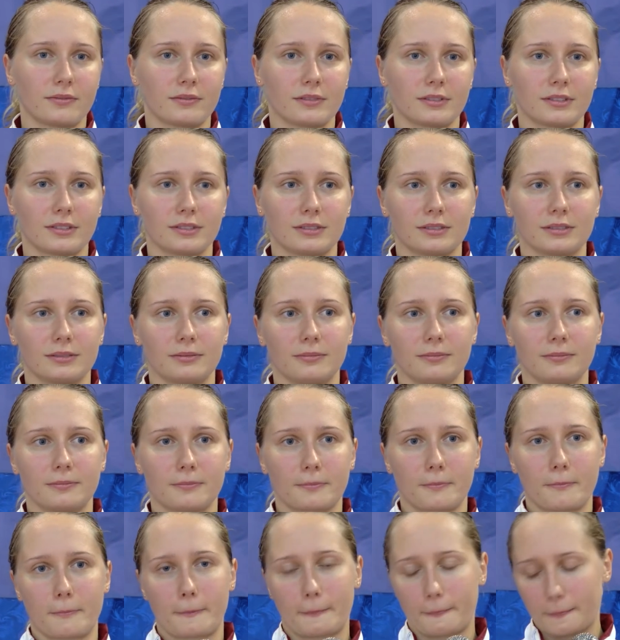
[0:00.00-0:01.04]
э,
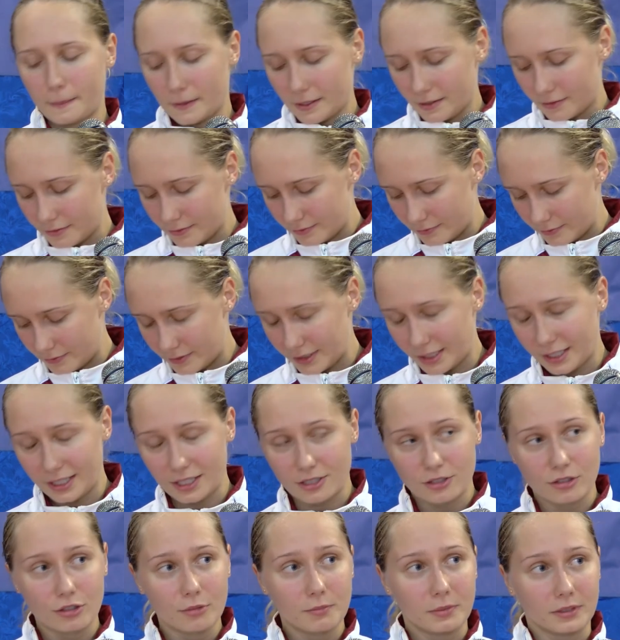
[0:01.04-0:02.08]
в
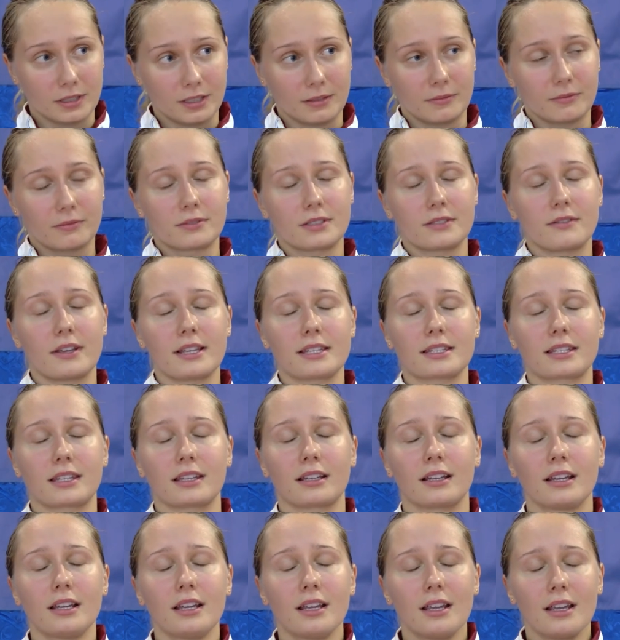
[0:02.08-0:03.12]
голеностопе, там, в
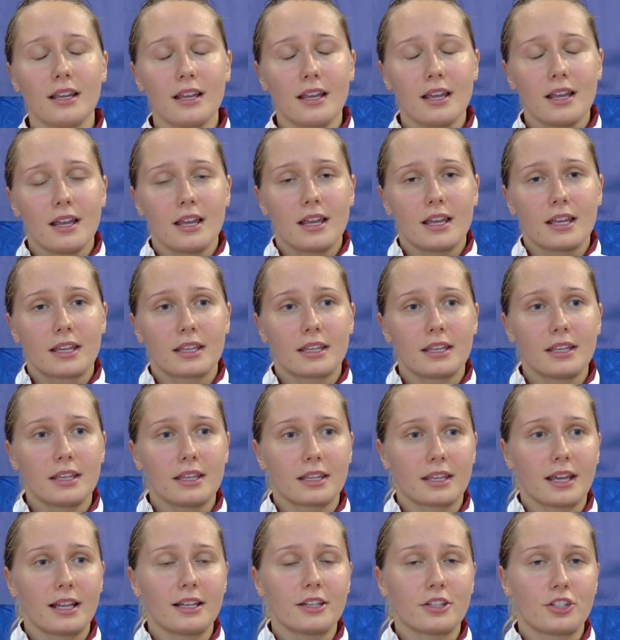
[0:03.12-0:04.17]
связке, и
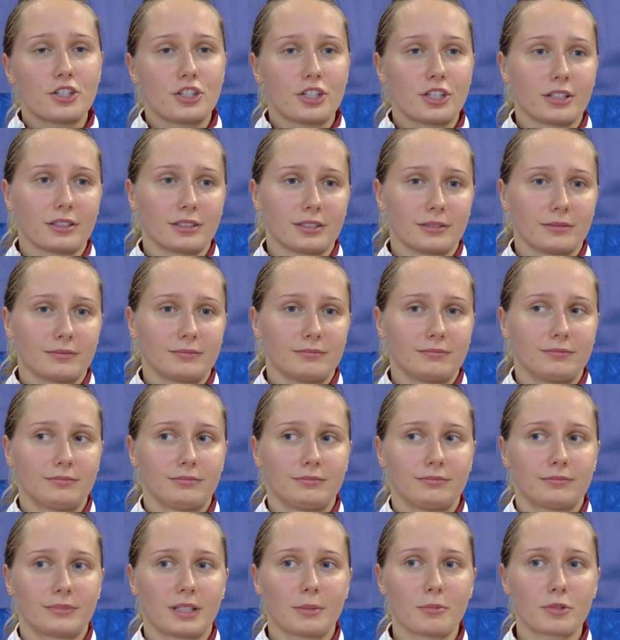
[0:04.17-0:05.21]
я лечила.
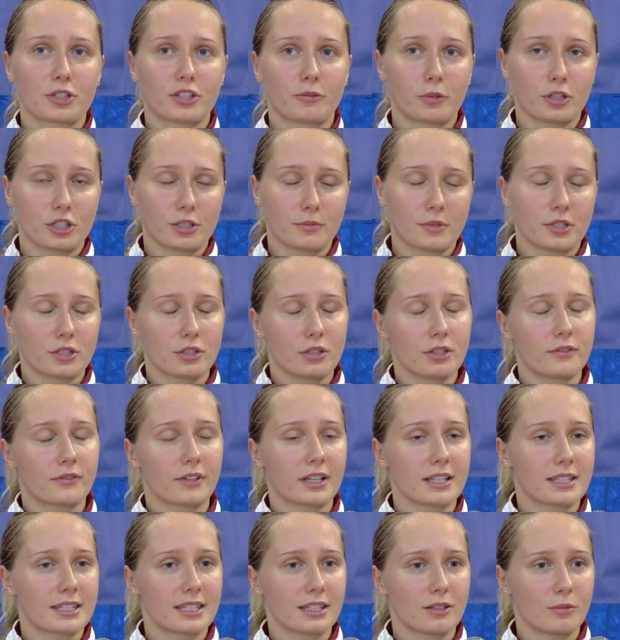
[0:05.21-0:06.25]
Потому что в прошлом сезоне в
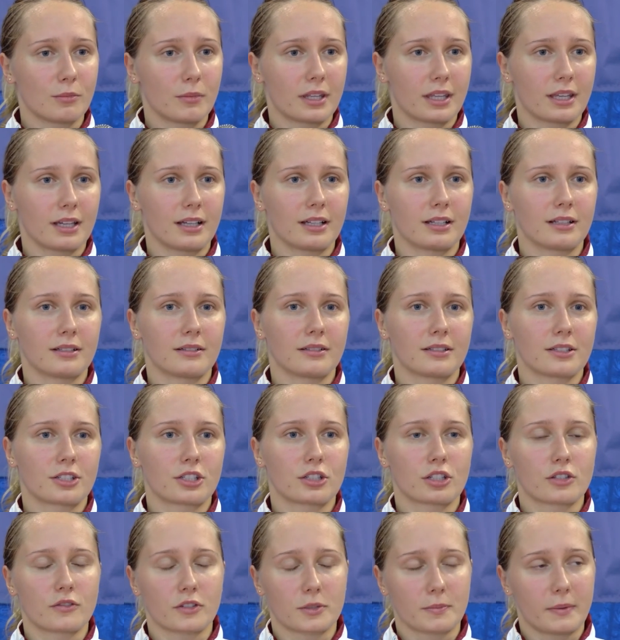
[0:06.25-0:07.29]
конце у меня
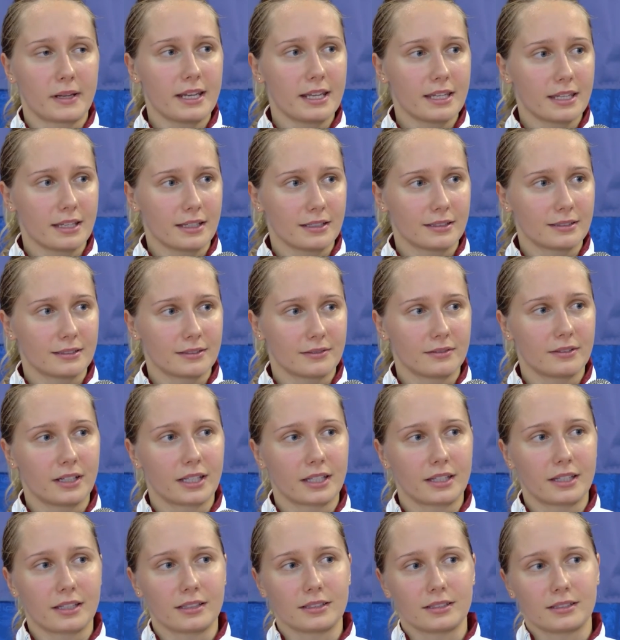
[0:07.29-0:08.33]
началось воспаление
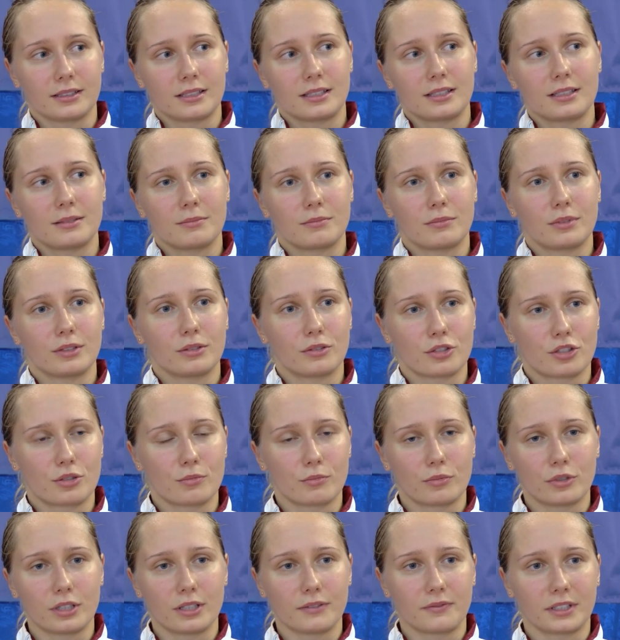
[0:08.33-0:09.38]
ахилла, и было
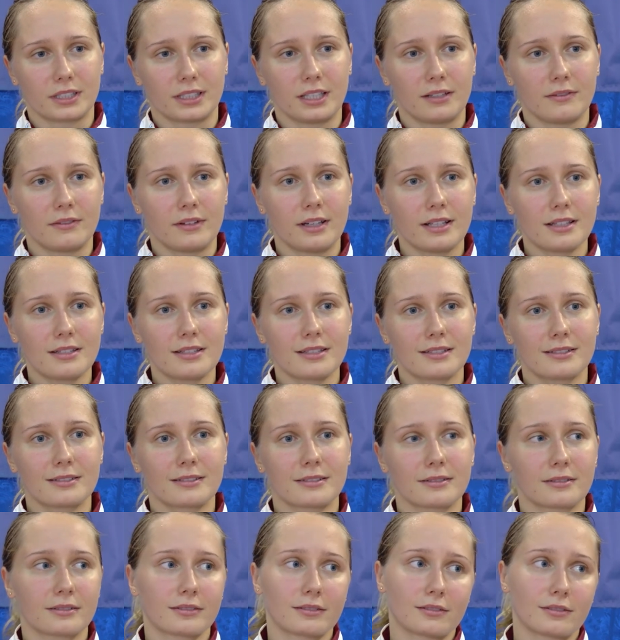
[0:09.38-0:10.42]
очень больно фехтовать.
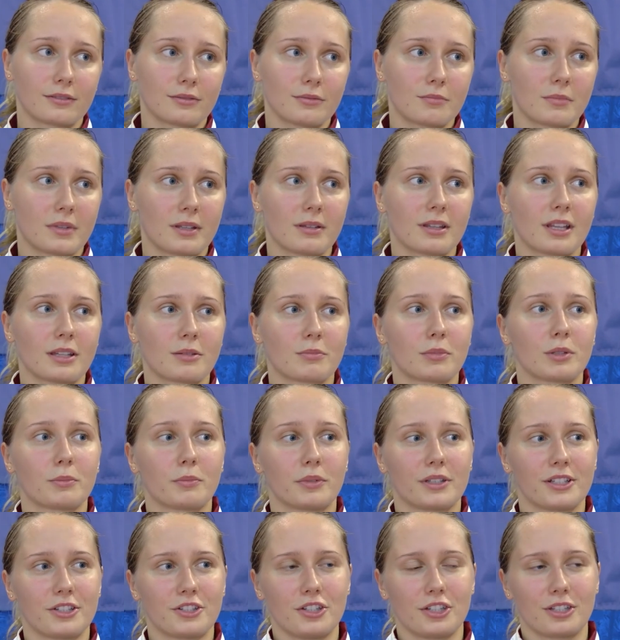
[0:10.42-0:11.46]
Ну, мне надо было
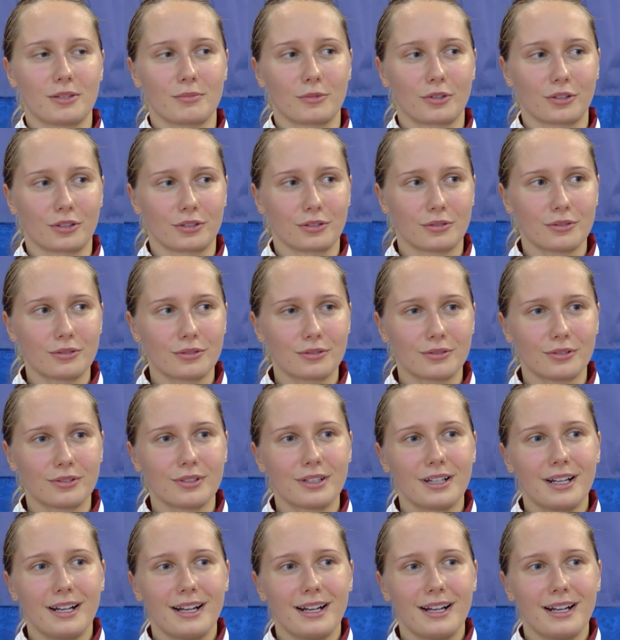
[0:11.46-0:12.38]
подлечить немного ногу.